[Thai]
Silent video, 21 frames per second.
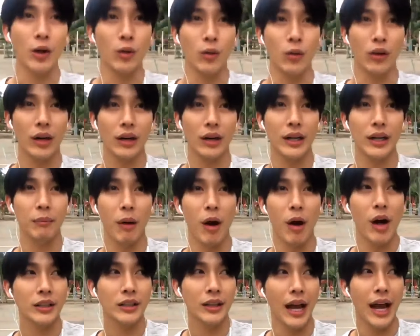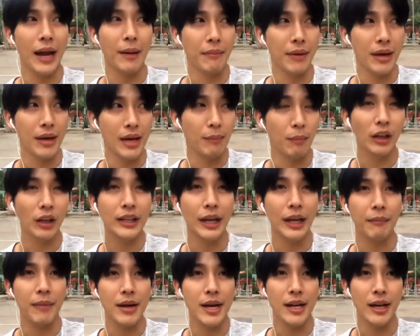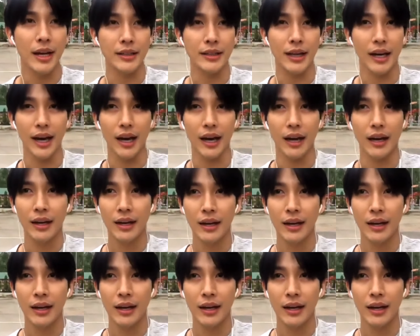ถ่ายอยู่ก็คือ Boss and Me Boss and Me เนี่ยจะ